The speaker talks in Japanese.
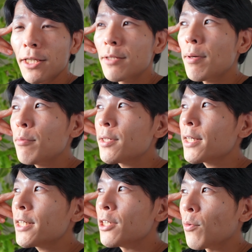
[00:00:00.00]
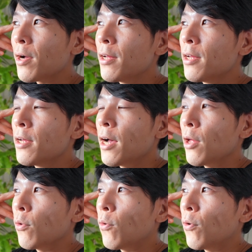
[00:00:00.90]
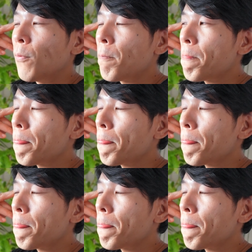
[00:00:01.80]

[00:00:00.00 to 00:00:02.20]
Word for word: 一番難しいのは、あの、